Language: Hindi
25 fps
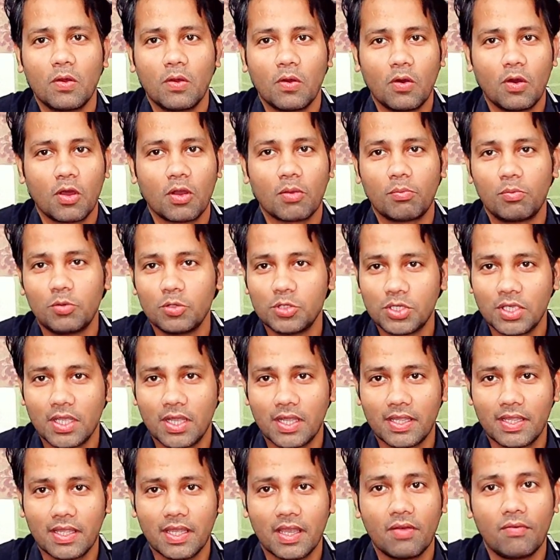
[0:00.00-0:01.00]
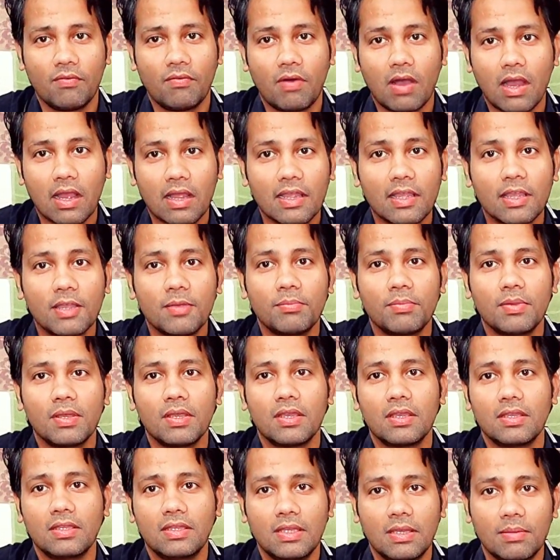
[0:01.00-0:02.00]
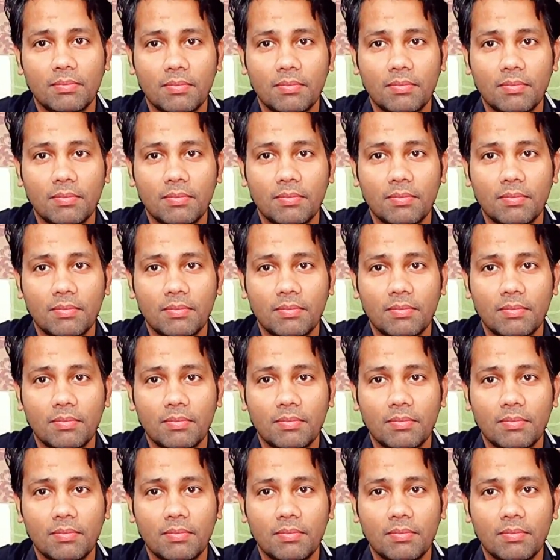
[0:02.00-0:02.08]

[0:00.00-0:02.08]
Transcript: और पूछा है क्या वाकई में ये